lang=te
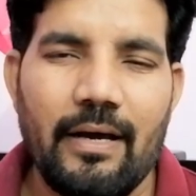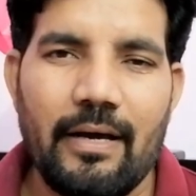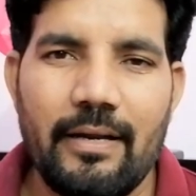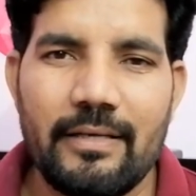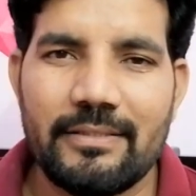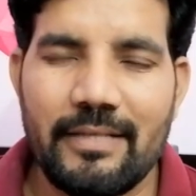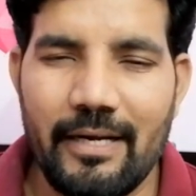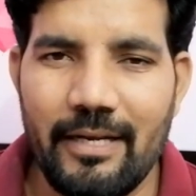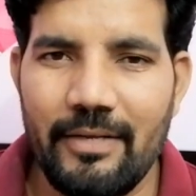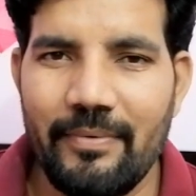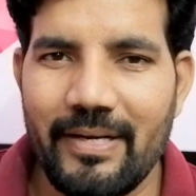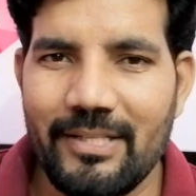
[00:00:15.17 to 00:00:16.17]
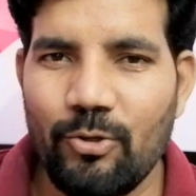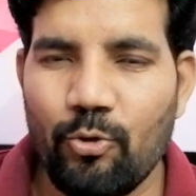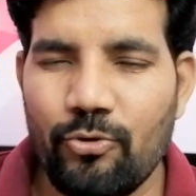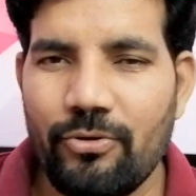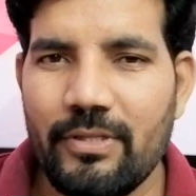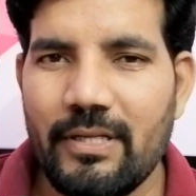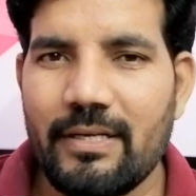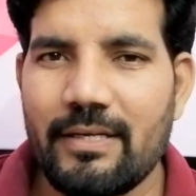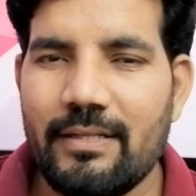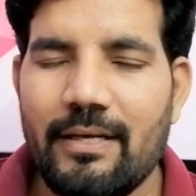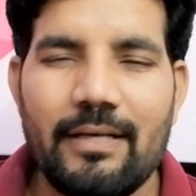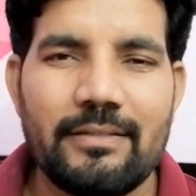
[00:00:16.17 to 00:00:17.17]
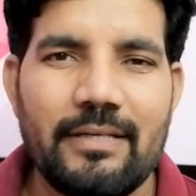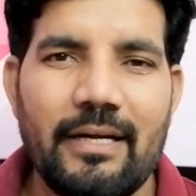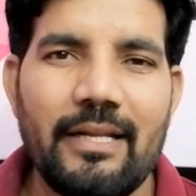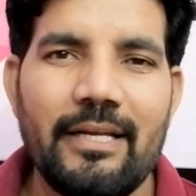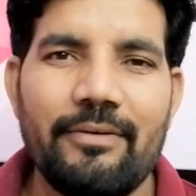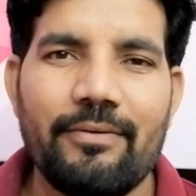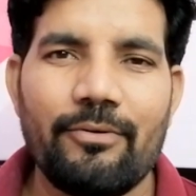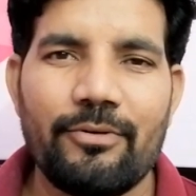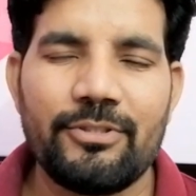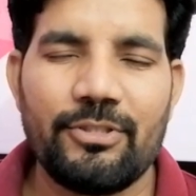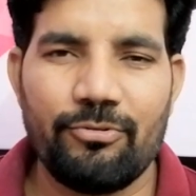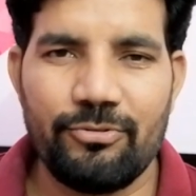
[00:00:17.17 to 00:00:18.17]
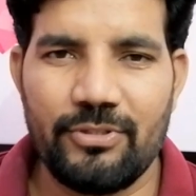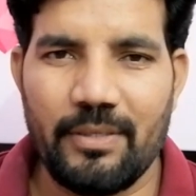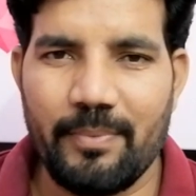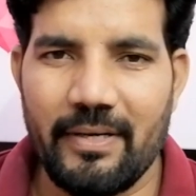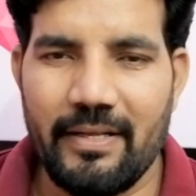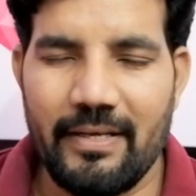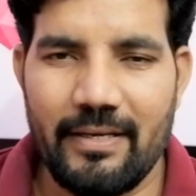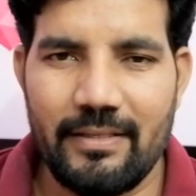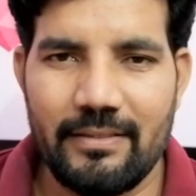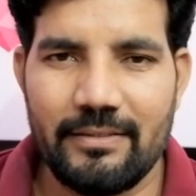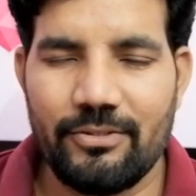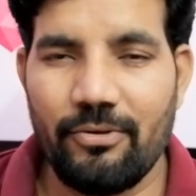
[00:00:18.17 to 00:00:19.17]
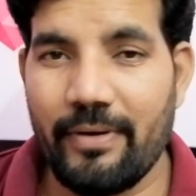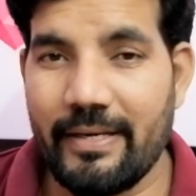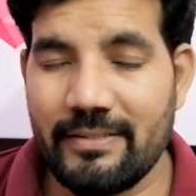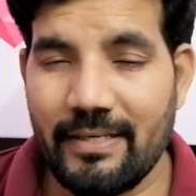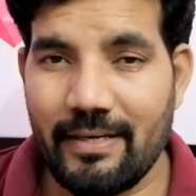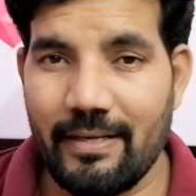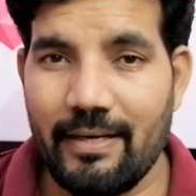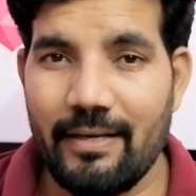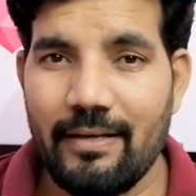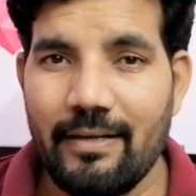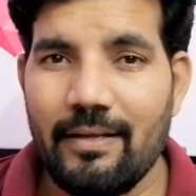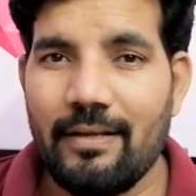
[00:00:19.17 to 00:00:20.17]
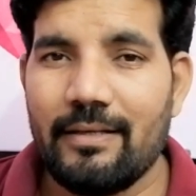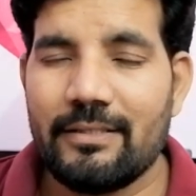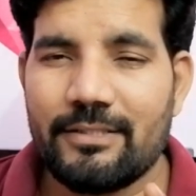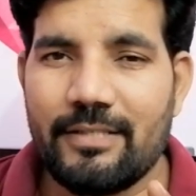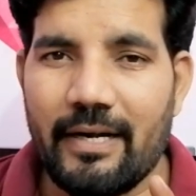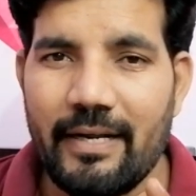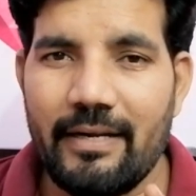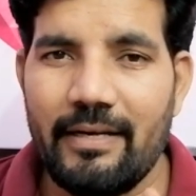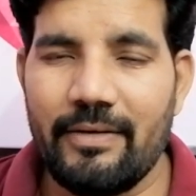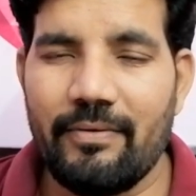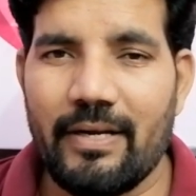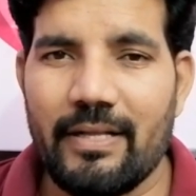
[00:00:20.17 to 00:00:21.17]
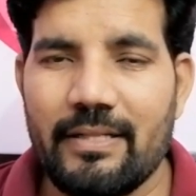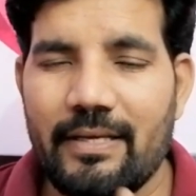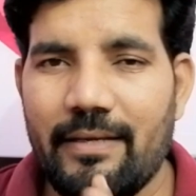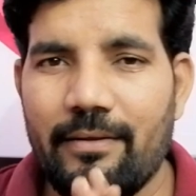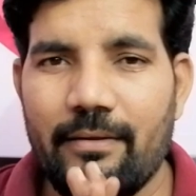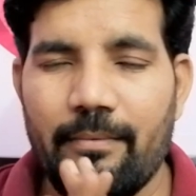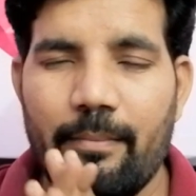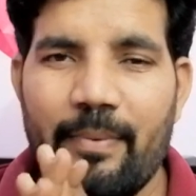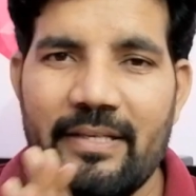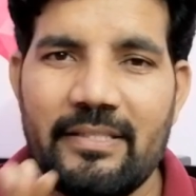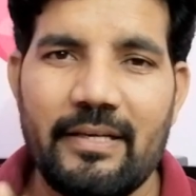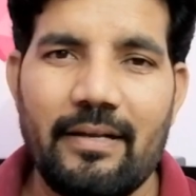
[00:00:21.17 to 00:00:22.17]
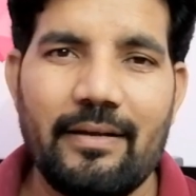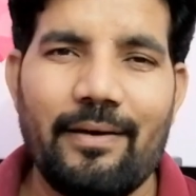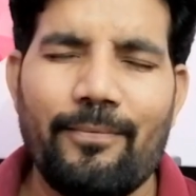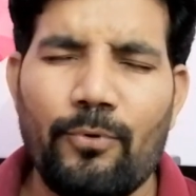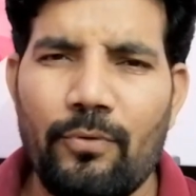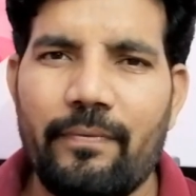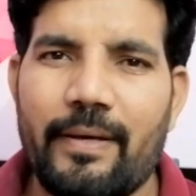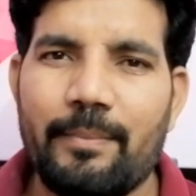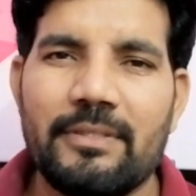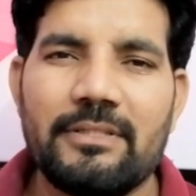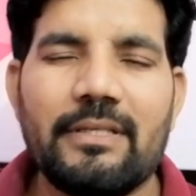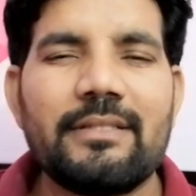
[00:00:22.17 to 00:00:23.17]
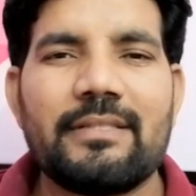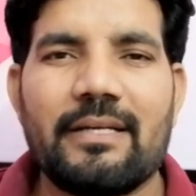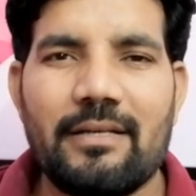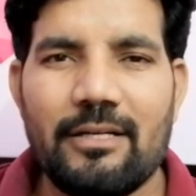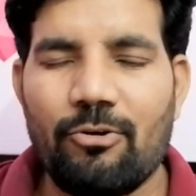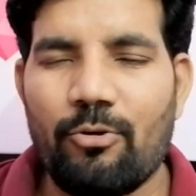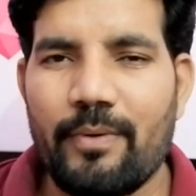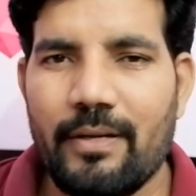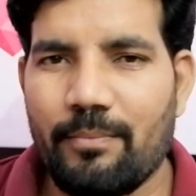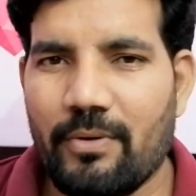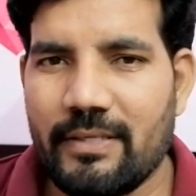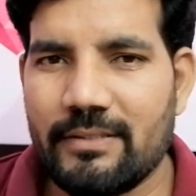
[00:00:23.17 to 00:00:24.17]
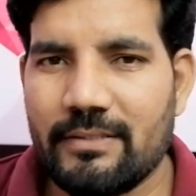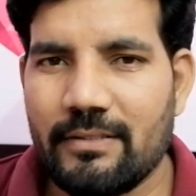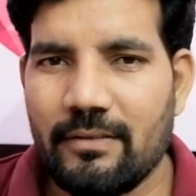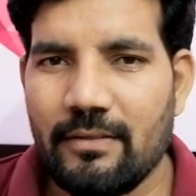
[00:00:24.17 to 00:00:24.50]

అన్న స్టడీ లీవ్ అనేది ఒకటి ఉంటుందంట కదా ఆ స్టడీ లీవ్ గురించి కొంచెం చెప్పండి అనేది సో గైస్ ఇక్కడ స్టడీ లీవ్ అనేది బేసికల్గా ఫుల్ ఫేమస్ ఇన్ సెంట్రల్ గవర్నమెంట్ ఎంప్లాయీస్